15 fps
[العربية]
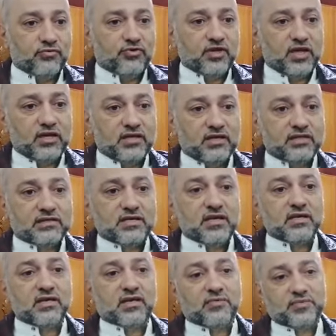فيها
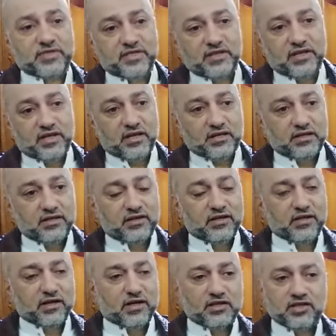الإنسان خمسين آية
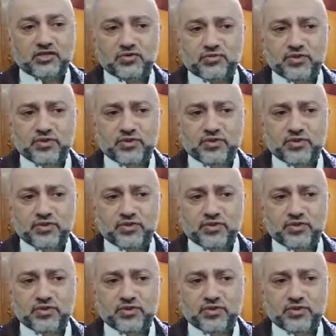قداش